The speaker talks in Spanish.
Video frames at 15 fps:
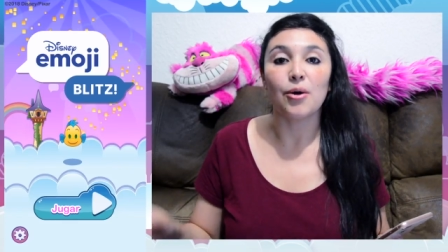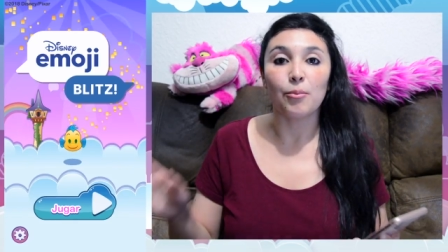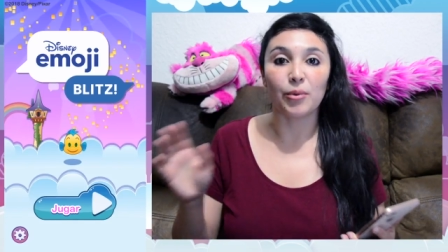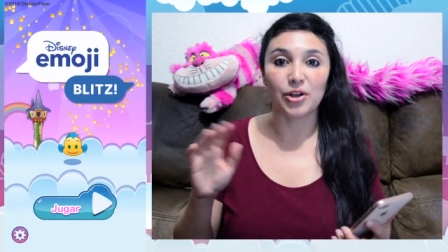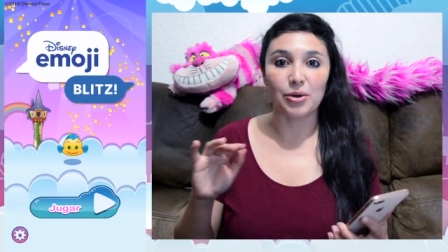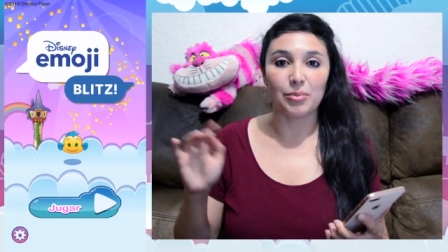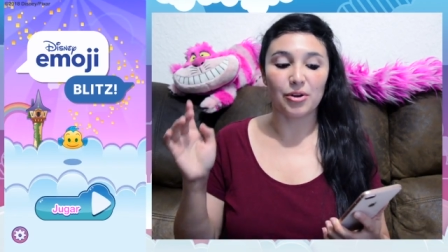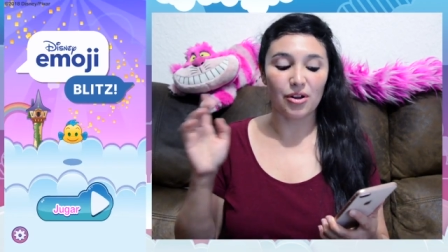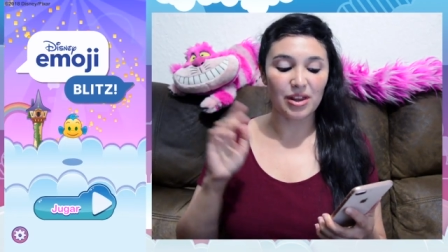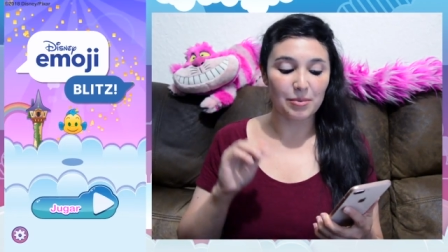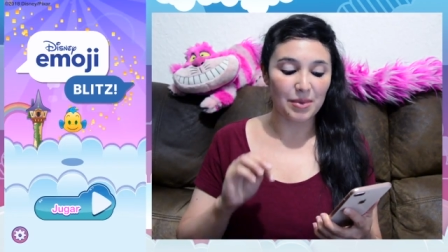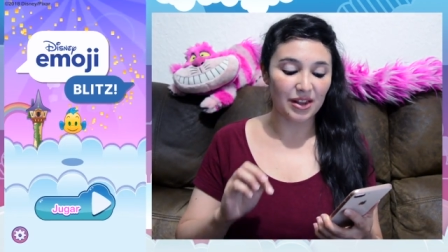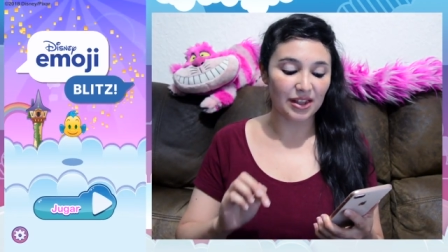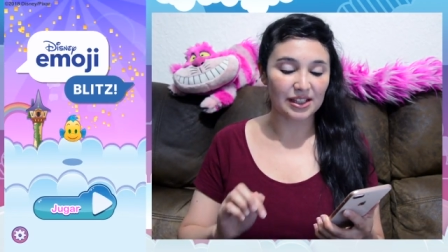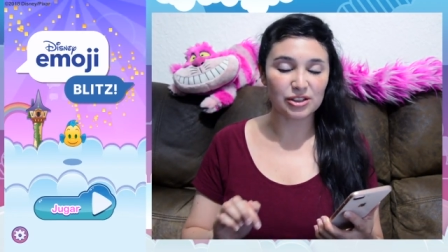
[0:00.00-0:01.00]
Bueno, pero
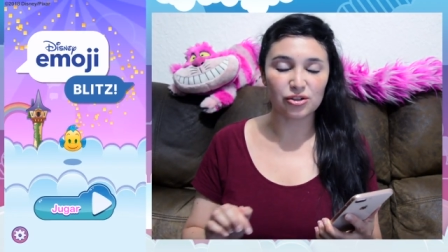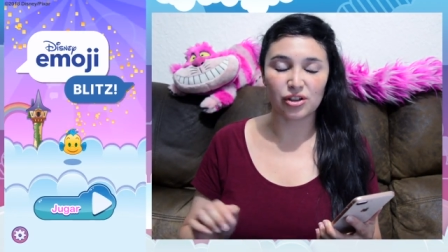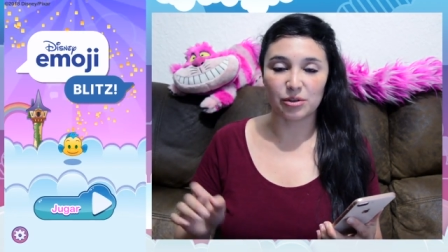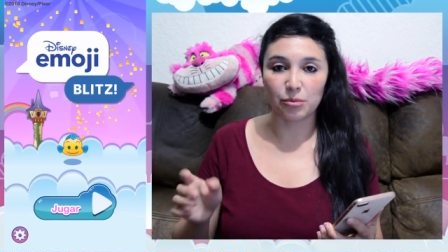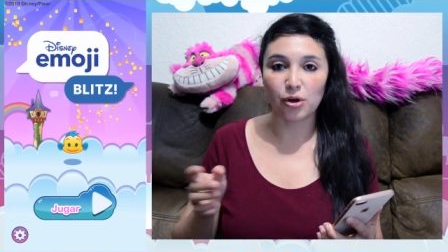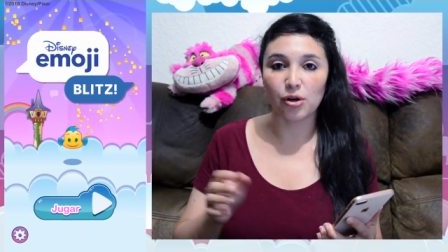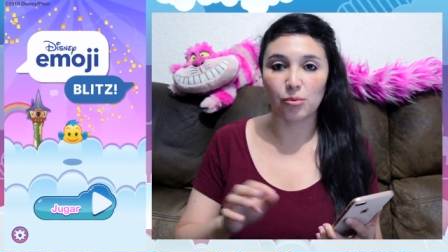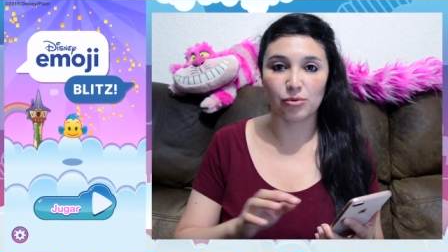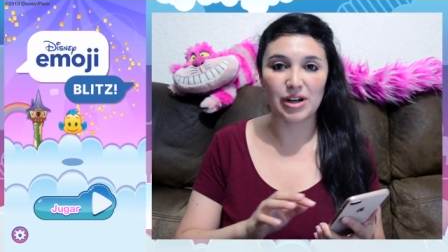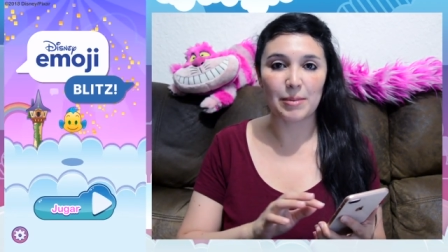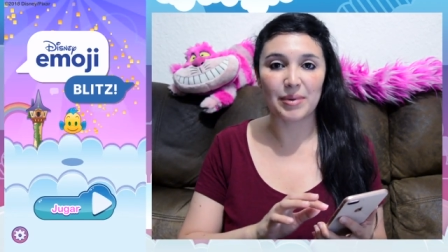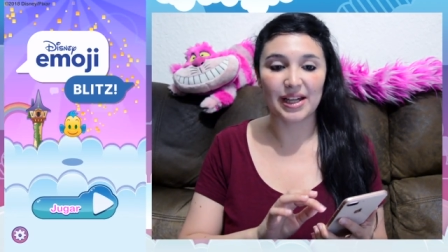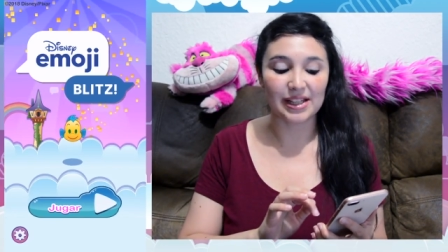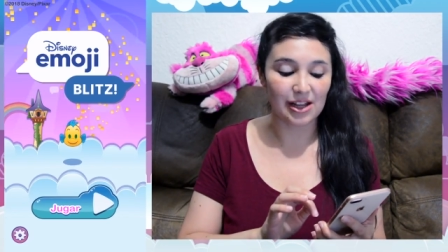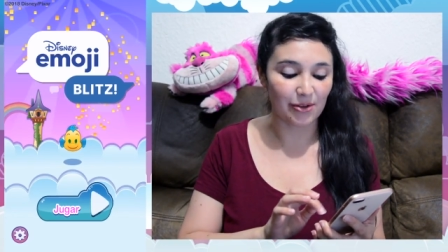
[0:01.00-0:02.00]
además de eso tenemos como
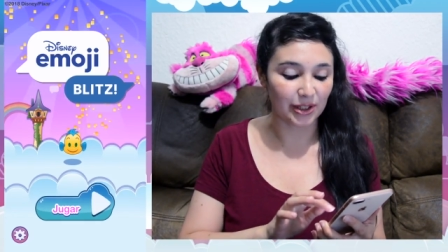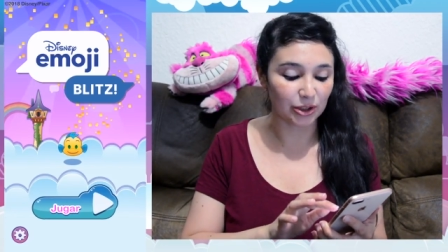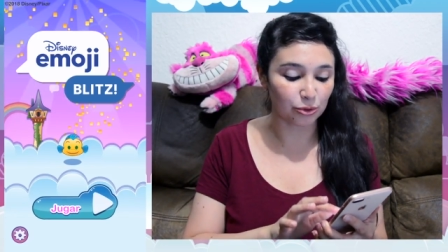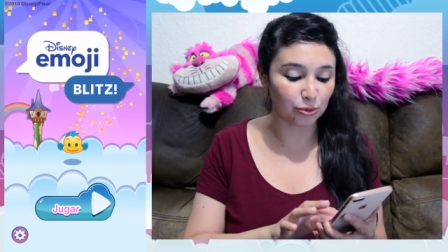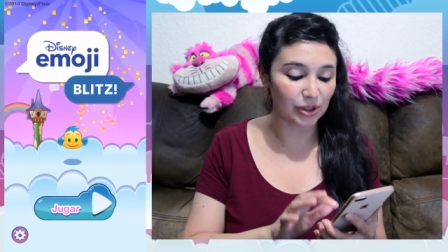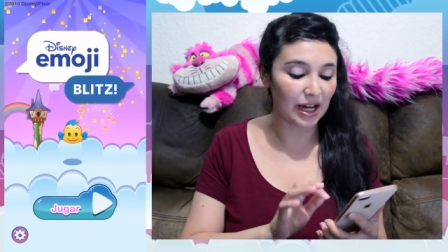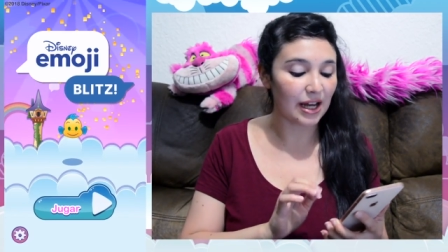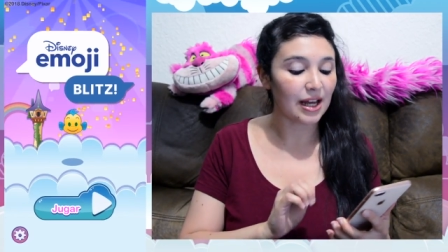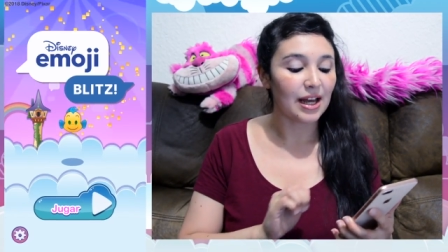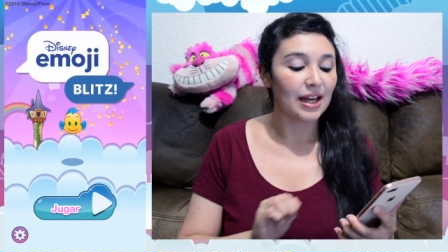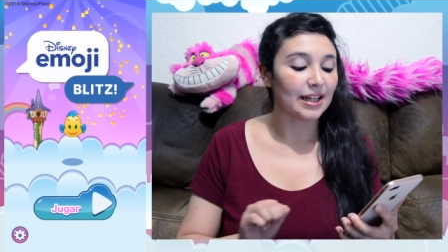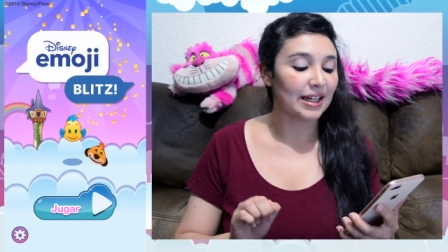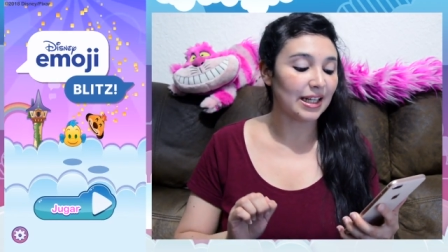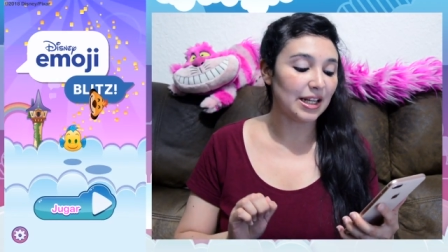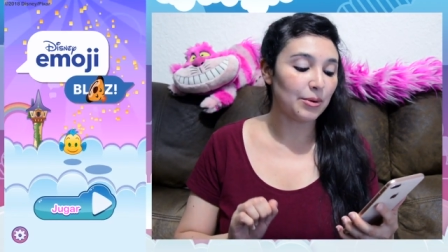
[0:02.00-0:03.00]
una pequeña aventura
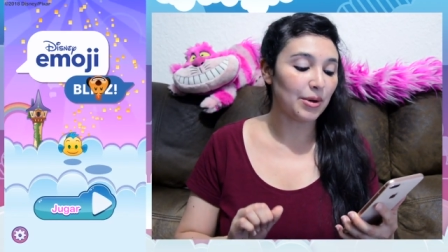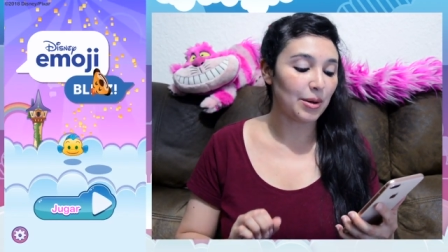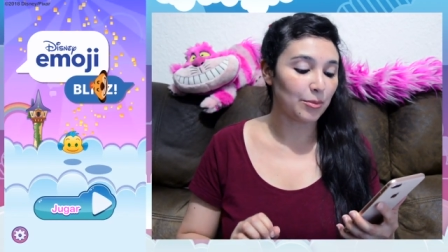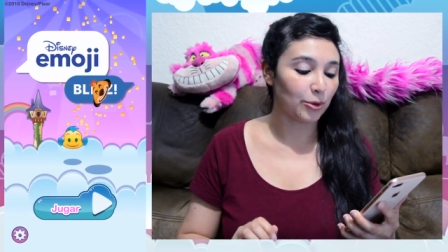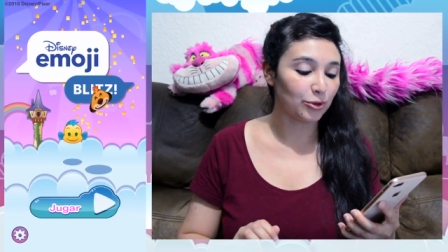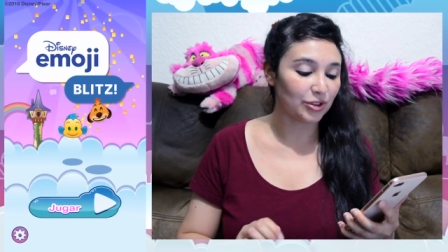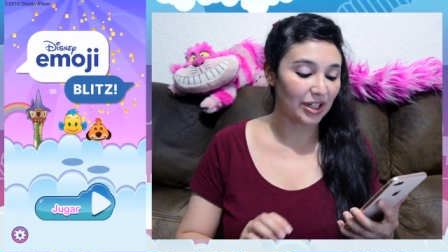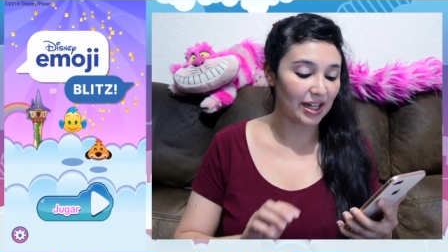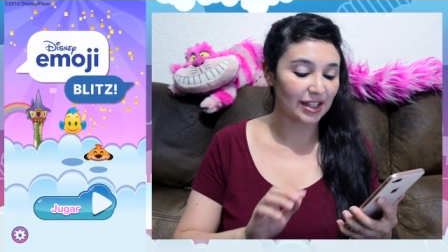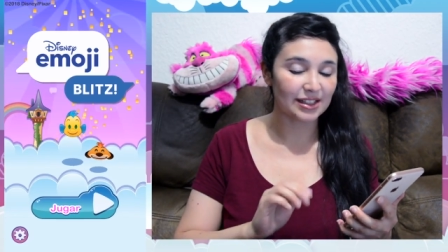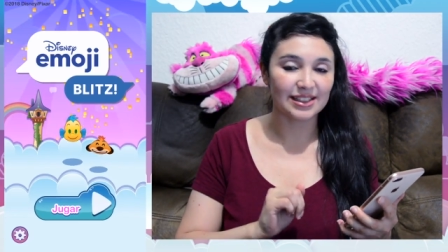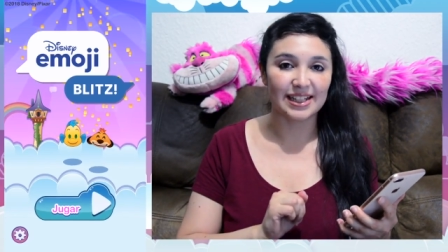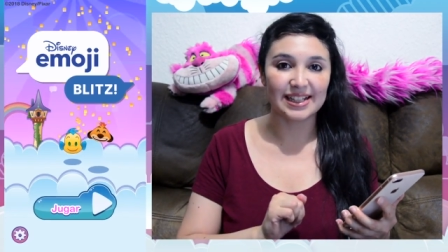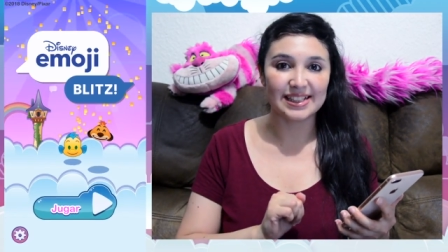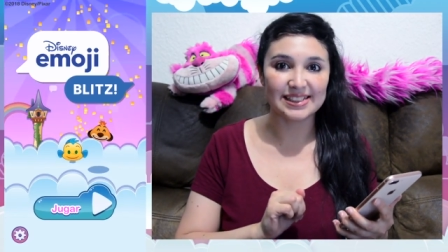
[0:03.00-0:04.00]
que les voy a
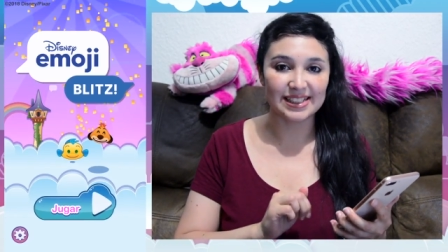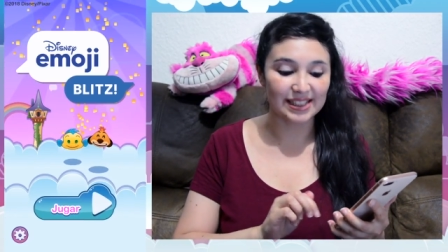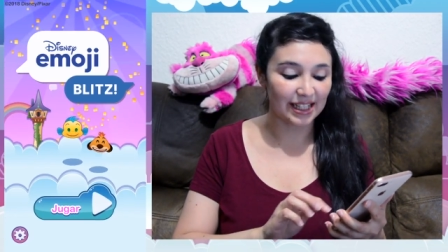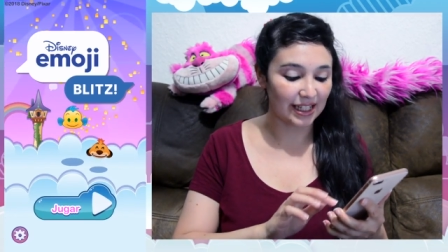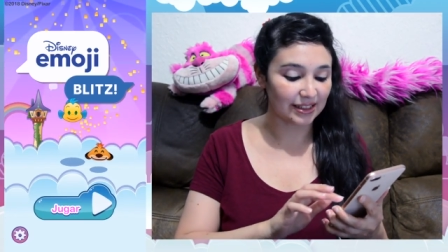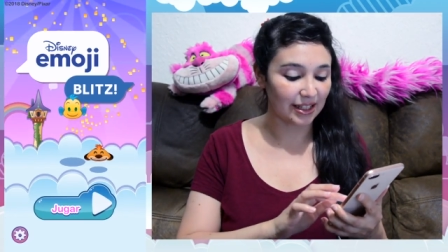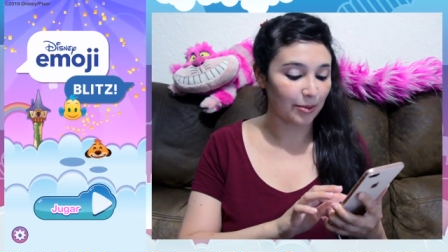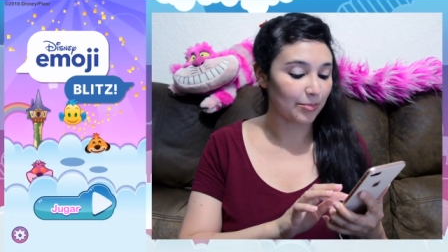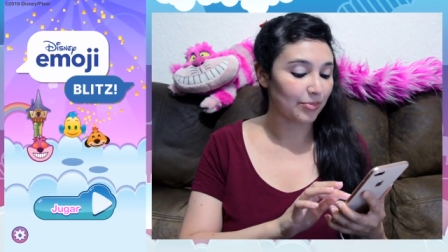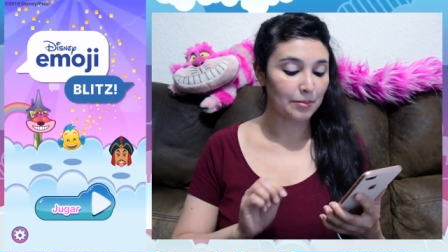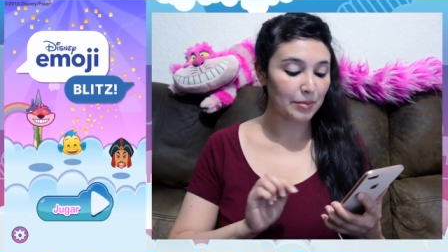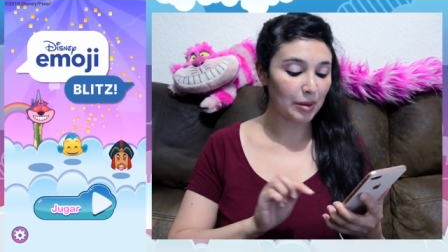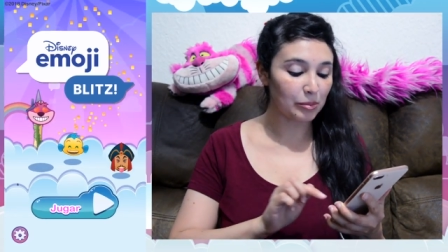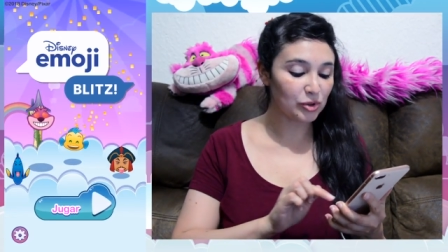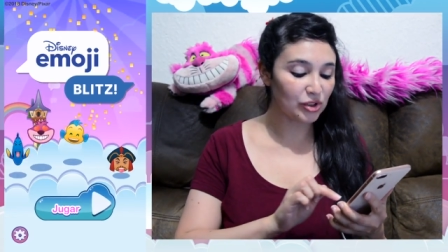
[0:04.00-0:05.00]
mostrar de qué se trata.
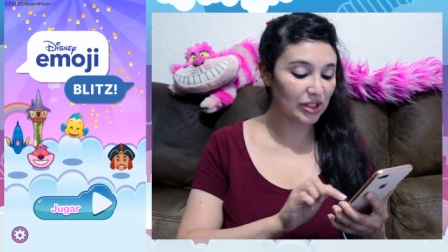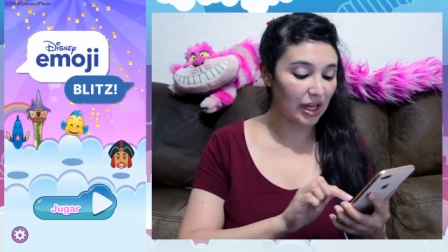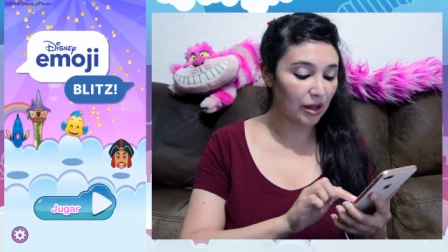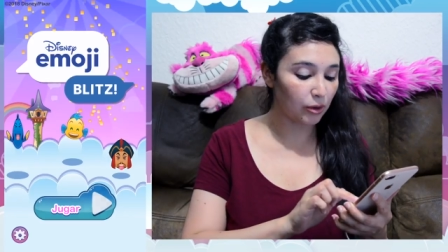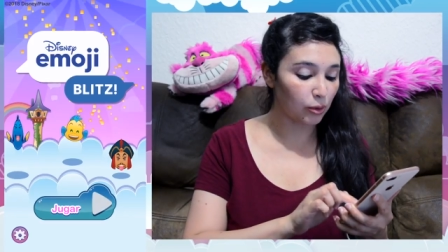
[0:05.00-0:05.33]
Vamos a